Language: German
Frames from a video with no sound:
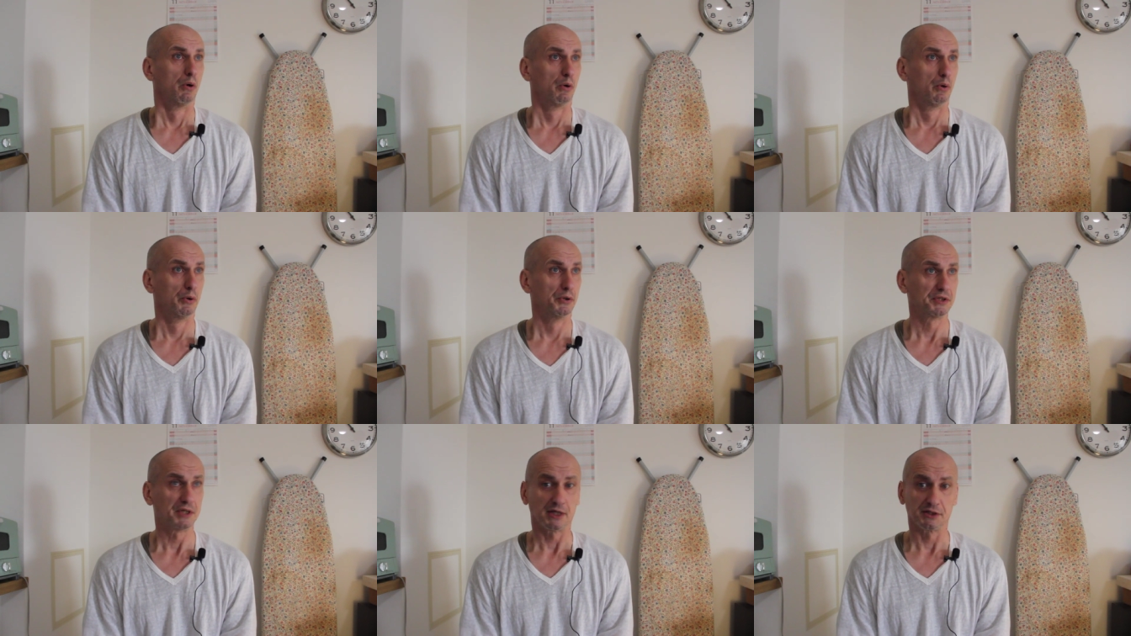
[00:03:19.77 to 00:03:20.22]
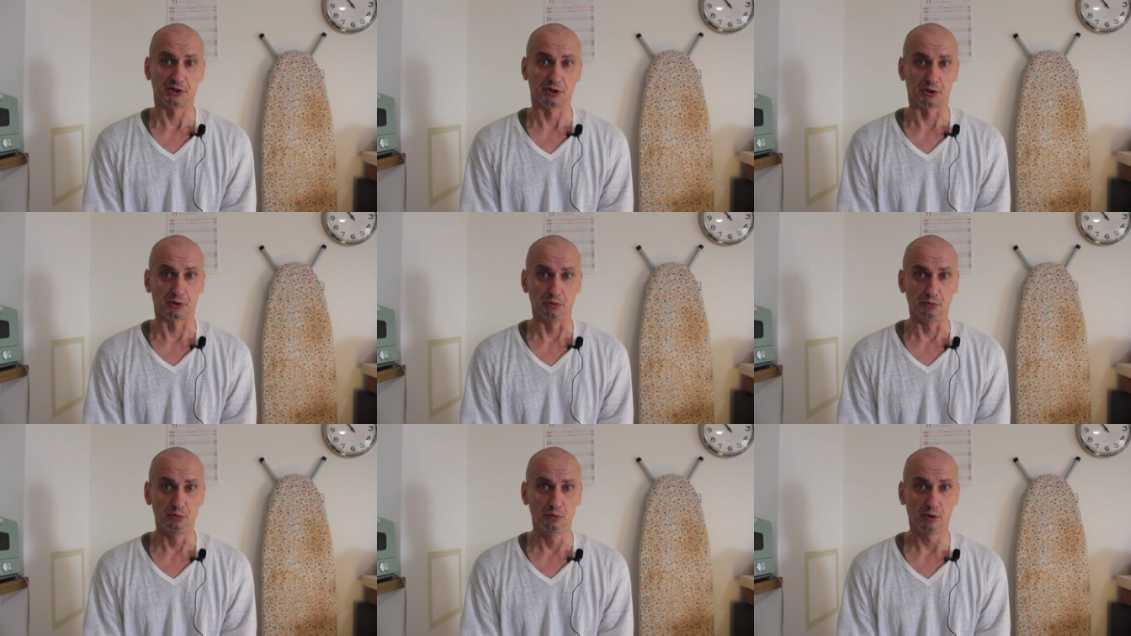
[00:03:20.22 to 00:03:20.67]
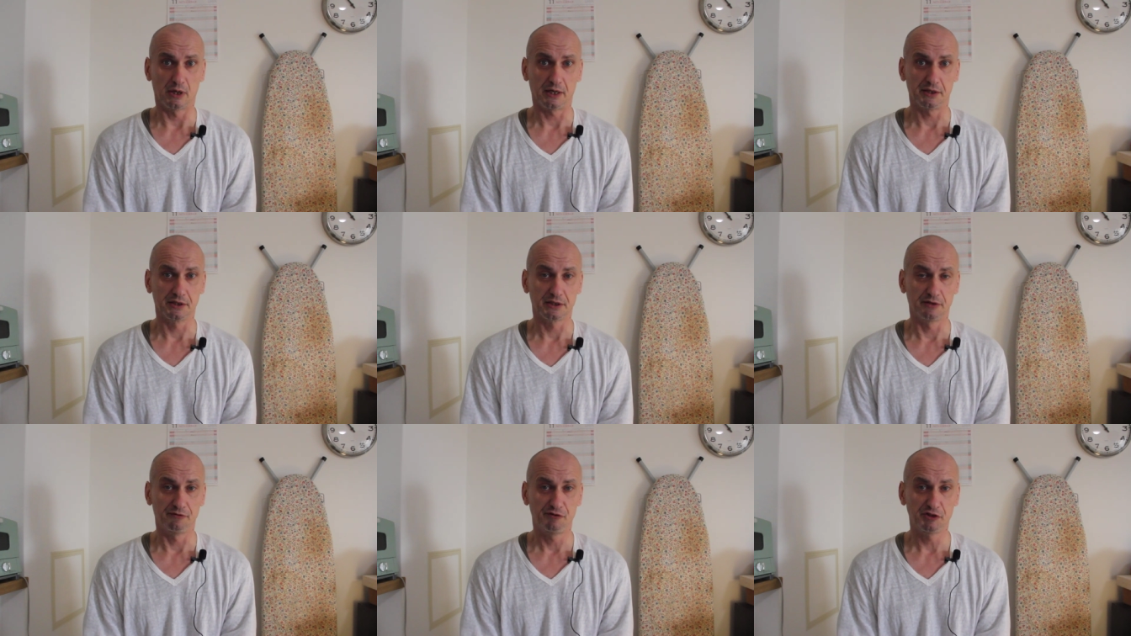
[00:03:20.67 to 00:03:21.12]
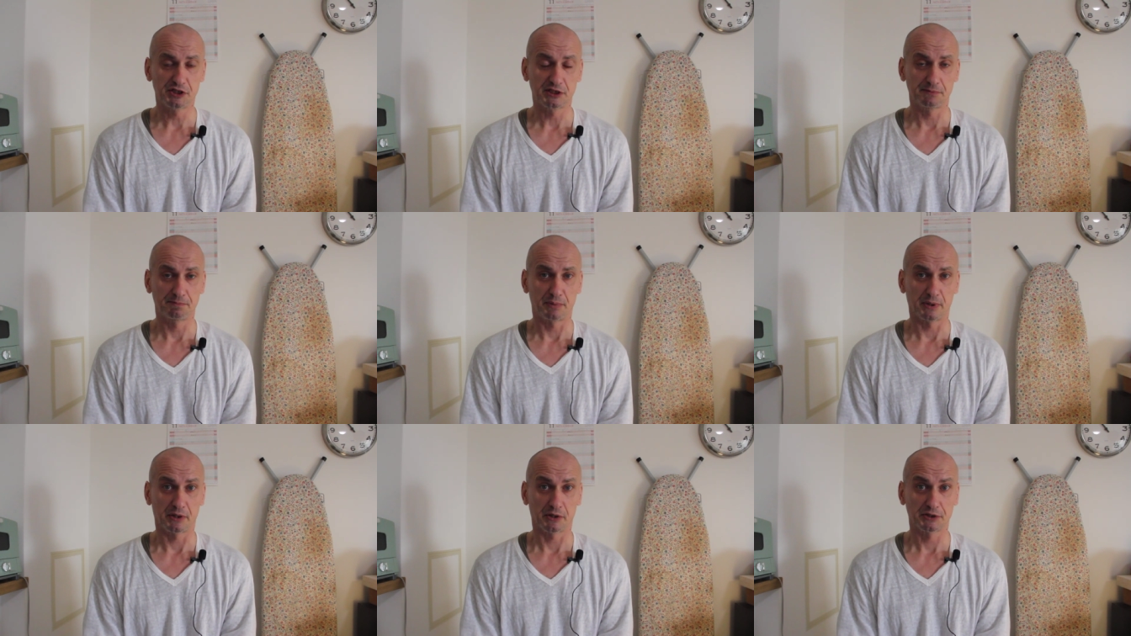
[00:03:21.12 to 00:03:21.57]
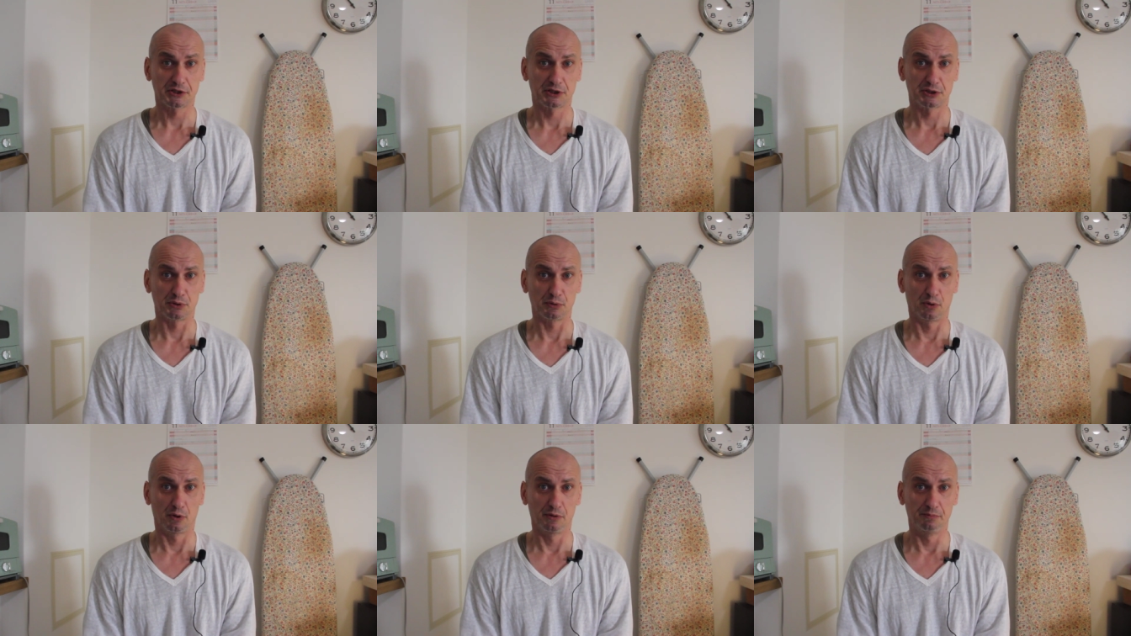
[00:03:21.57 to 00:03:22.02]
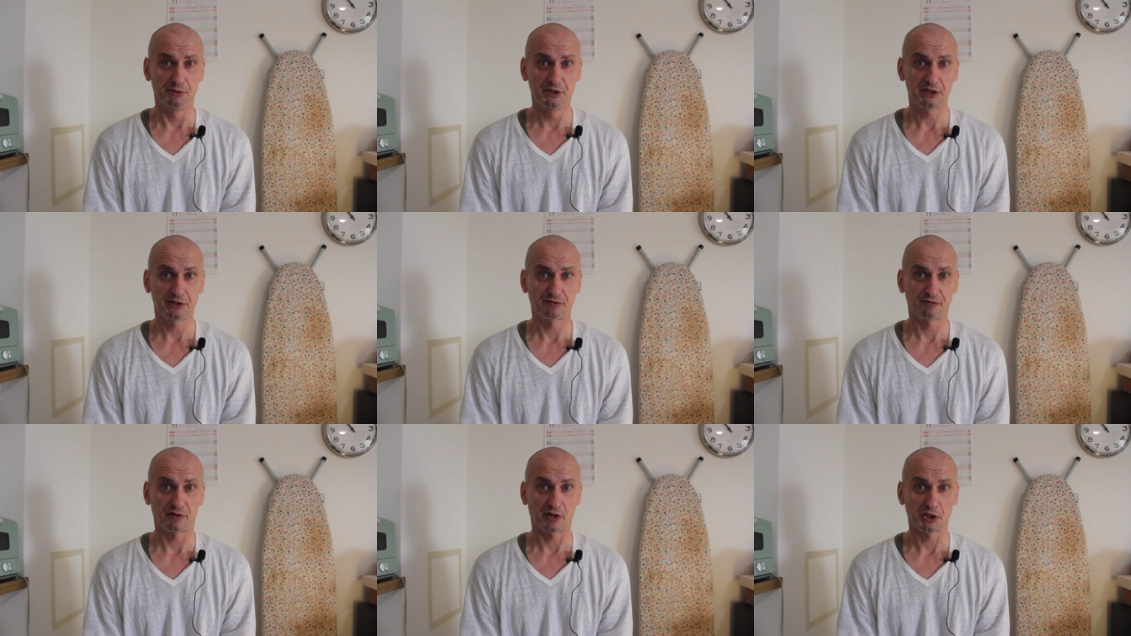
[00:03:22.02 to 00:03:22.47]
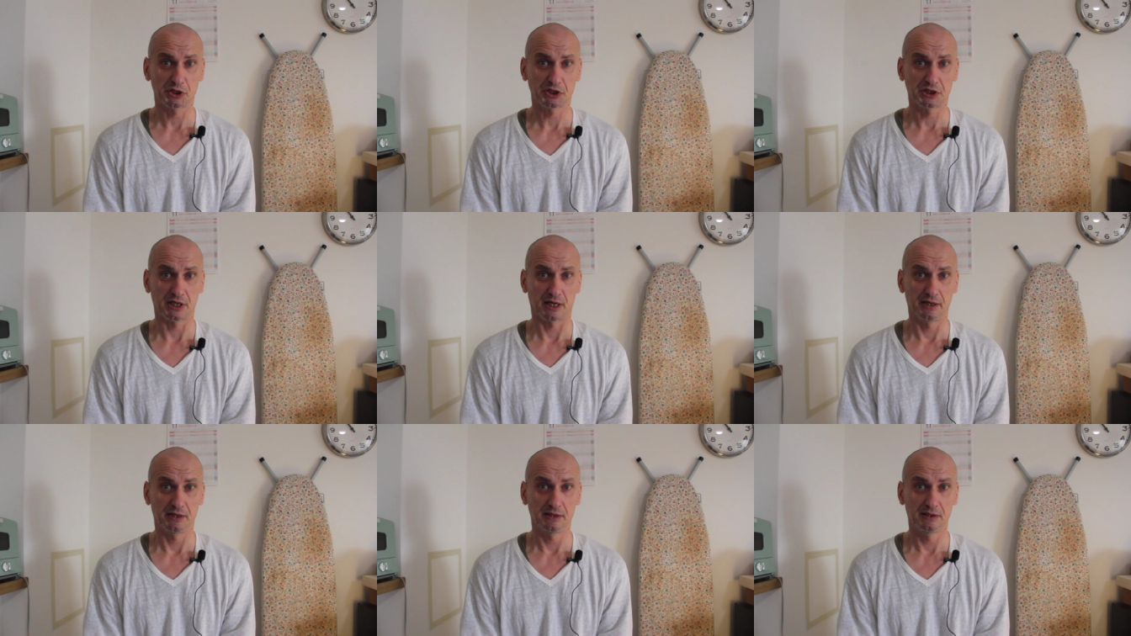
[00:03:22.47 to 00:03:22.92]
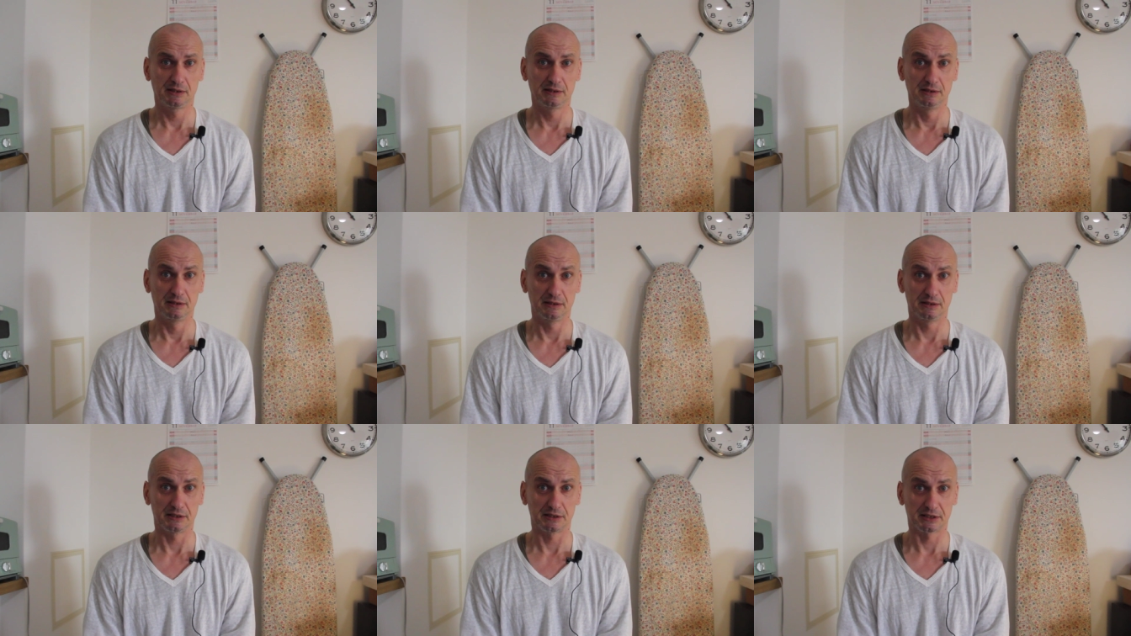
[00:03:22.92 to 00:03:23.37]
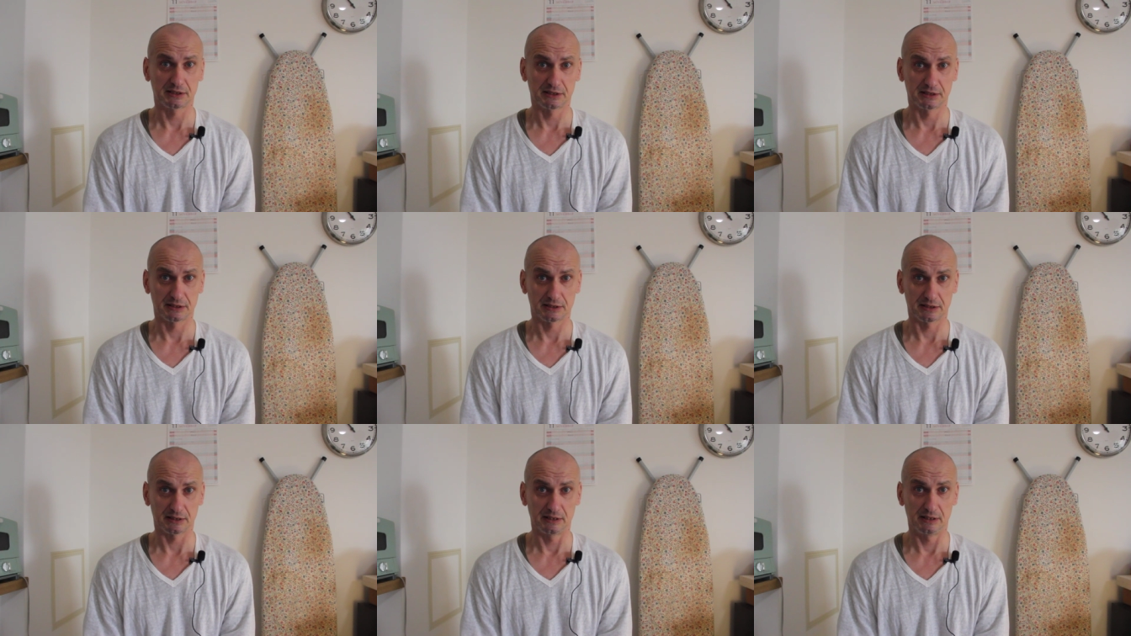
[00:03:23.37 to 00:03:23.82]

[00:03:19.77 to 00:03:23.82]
Und dazu eine gewisse Portion missverstandenes